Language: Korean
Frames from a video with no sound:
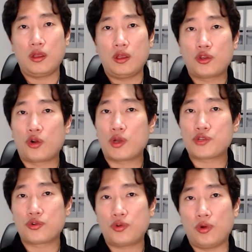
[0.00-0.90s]

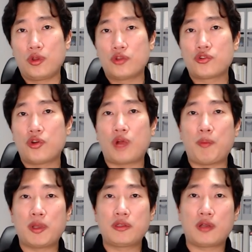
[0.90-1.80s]
결과적으로 서울
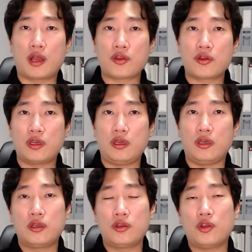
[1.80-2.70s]
아파트 가격이
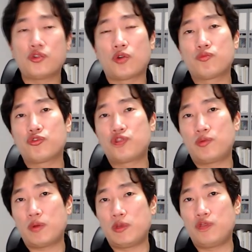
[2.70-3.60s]
현 정부
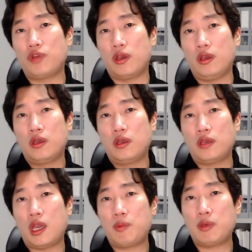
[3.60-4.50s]
출범 이후에
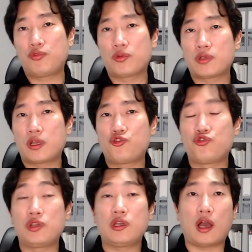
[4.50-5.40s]
KB부동산
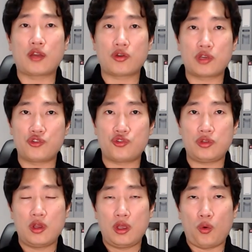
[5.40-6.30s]
중위 가격 기준
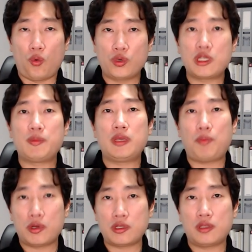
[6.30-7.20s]

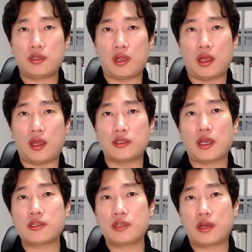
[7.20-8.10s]
52%나
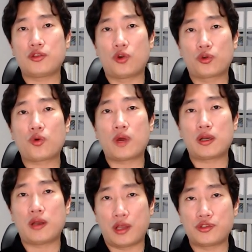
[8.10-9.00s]
상승하는 역효과를
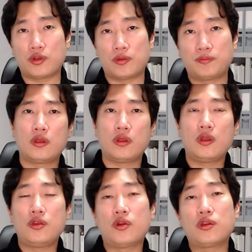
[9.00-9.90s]
낳았죠.
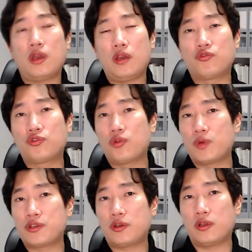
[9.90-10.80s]
여기에
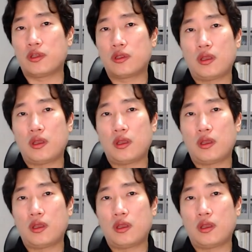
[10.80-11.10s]
국토부에서는